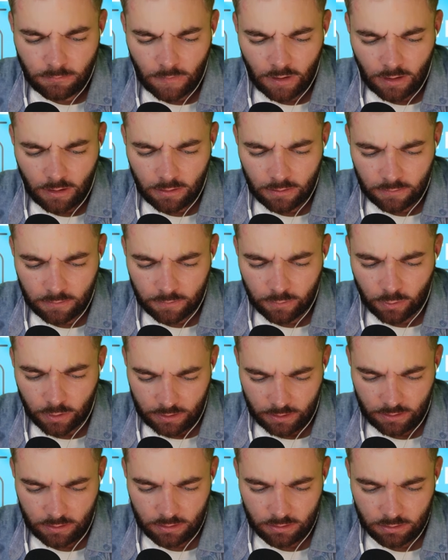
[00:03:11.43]
Вот.
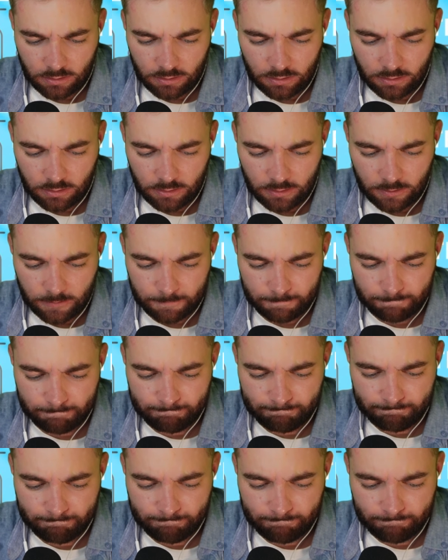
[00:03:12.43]
Э,
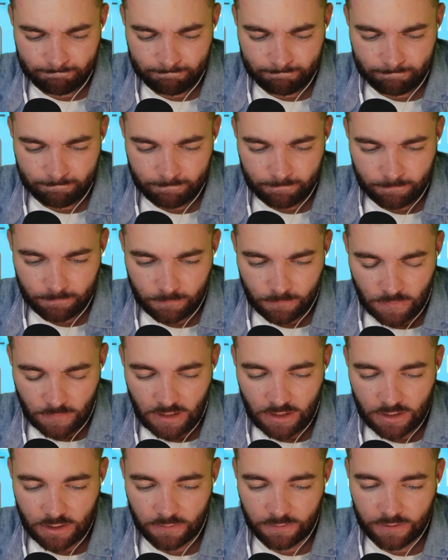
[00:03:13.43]

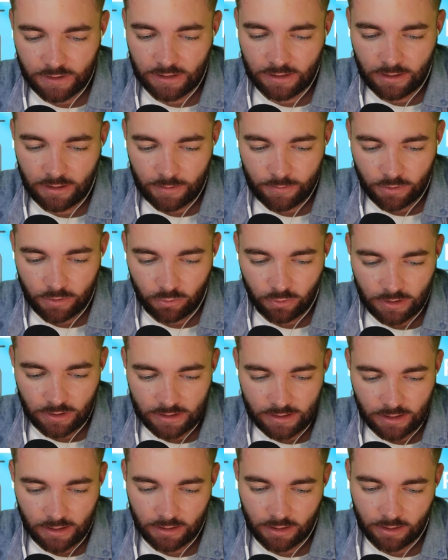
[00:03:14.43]
даже в Телеграме у
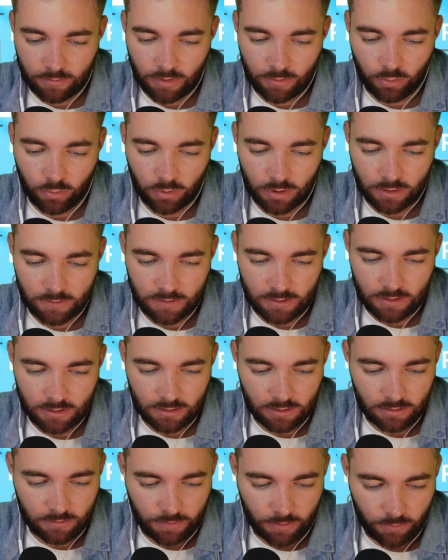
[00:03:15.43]
Александра Бабурова,
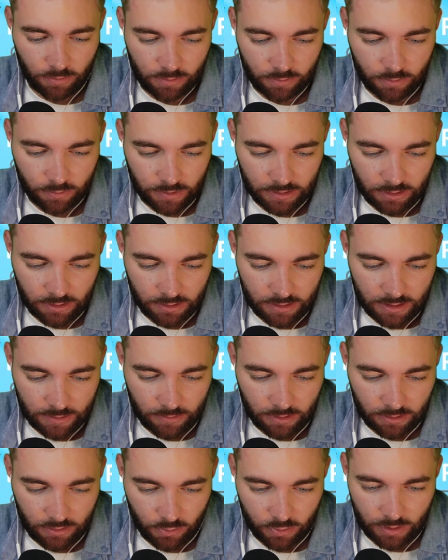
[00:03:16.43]
по-моему, эта
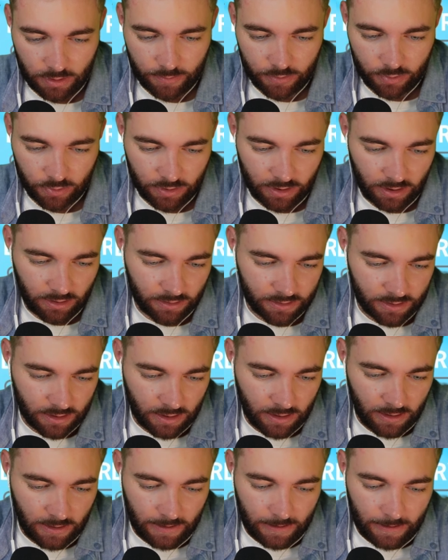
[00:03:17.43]
тема тоже обсуждалась.
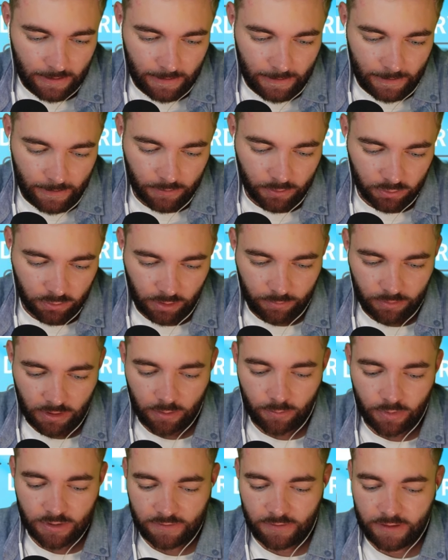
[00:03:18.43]
Ну, там как
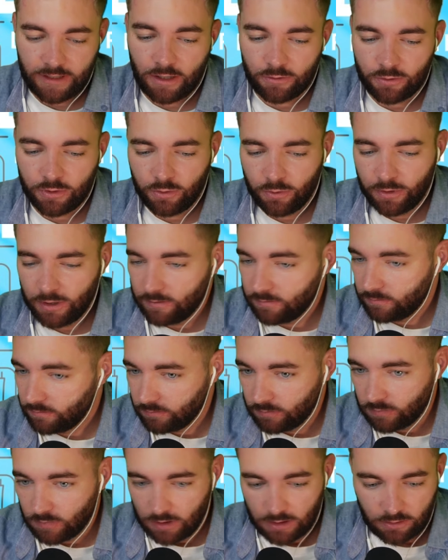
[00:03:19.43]
бы своя аудитория,
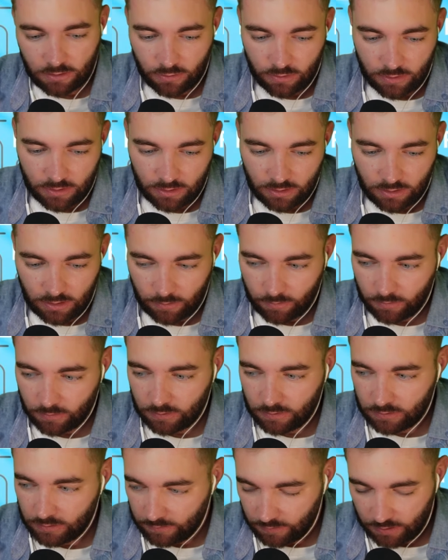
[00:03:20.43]
да, то есть там
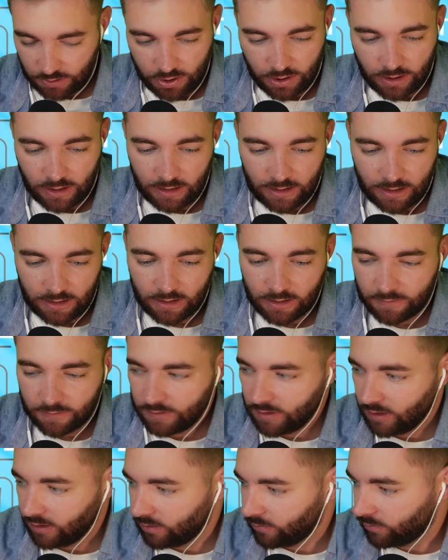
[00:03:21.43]
это врачи, коллеги, в
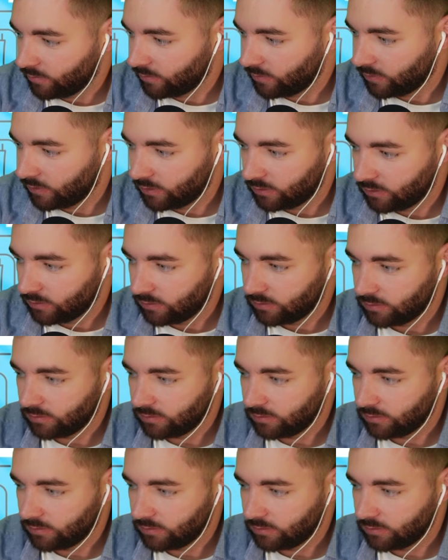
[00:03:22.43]
целом э,